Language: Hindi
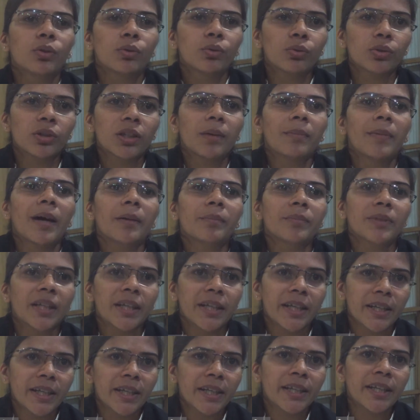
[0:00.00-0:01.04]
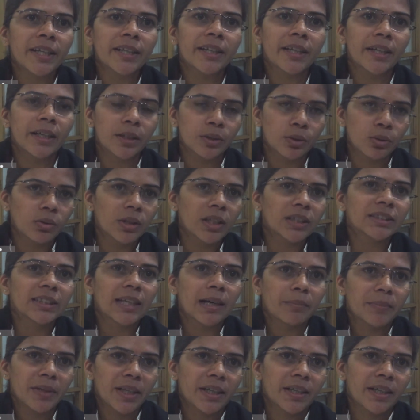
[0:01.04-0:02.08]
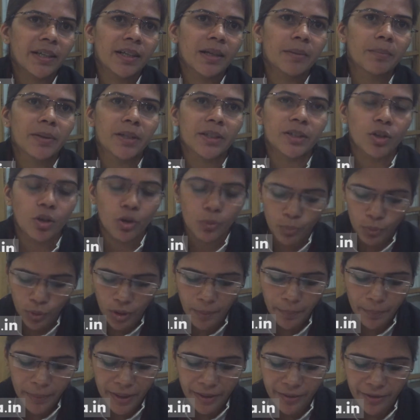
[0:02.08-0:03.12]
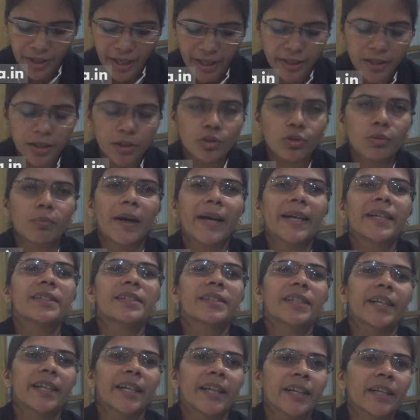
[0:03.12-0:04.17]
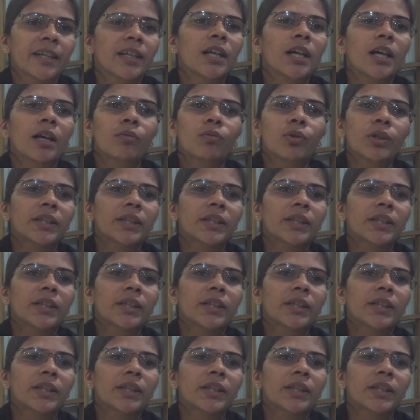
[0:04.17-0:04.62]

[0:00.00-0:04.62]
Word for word: तो उनको तमाम तरीके की दिक्कतों का सामना करना पड़ता है और पूरा पेट्रियारकल जो माइंड है